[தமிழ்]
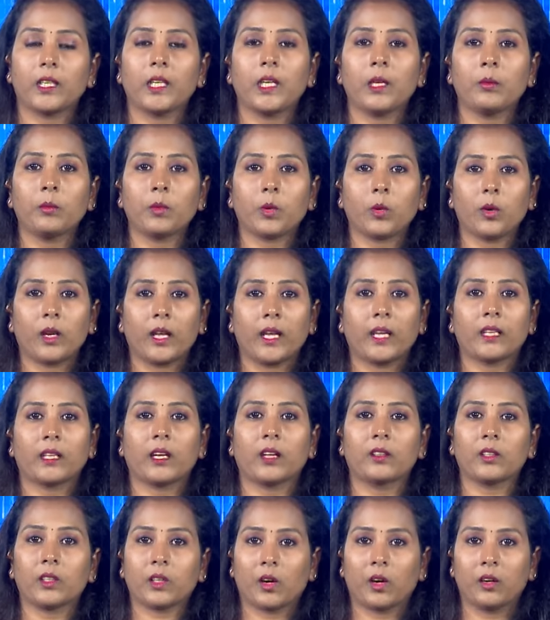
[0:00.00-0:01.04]
டீமுக்குள்ளே
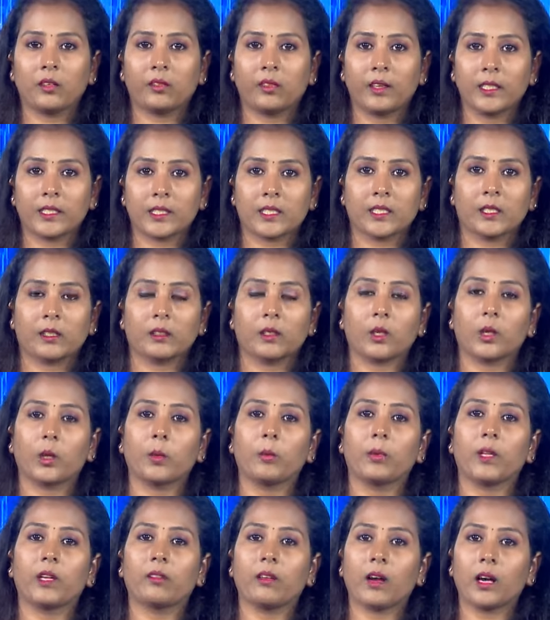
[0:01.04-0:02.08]
ஏதாவது கான்ஃப்ளிக்ஸ்
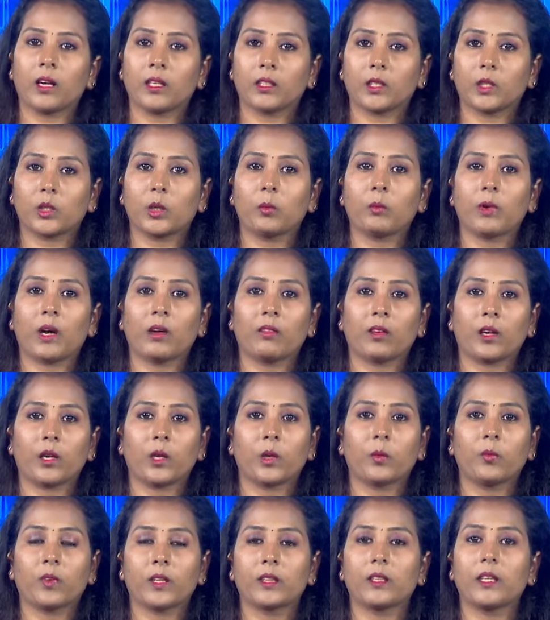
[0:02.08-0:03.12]
இருந்திருக்கும் நிர்வாகத்துக்கும்
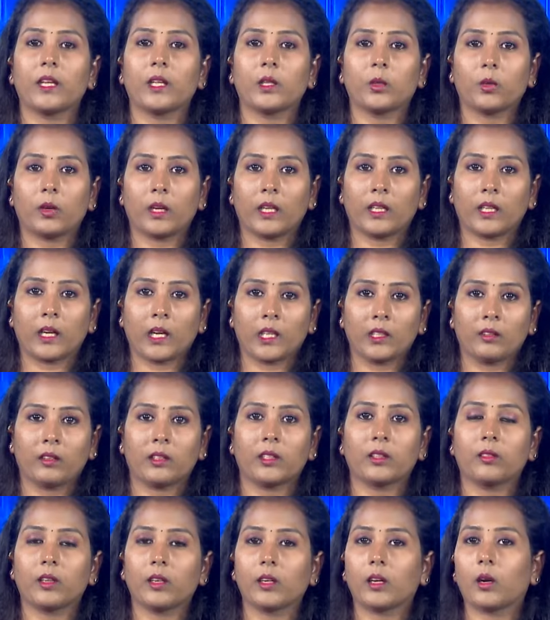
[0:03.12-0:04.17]
அவருக்கும் வந்து எதோ ஏதாவது
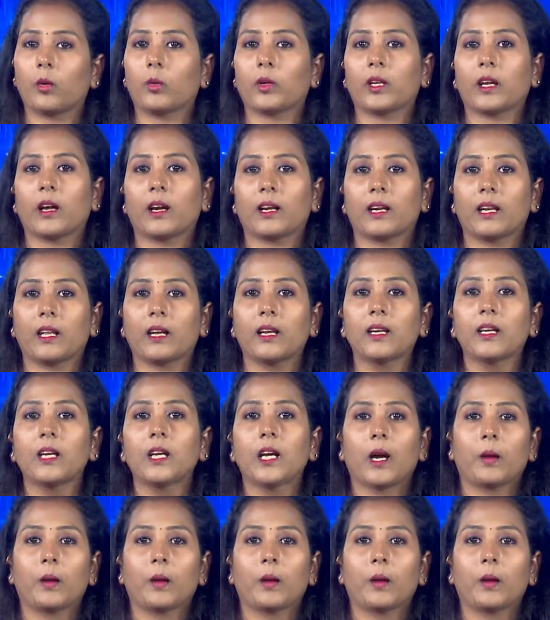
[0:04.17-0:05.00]
வந்து ஒர்க் அவுட் ஆகலை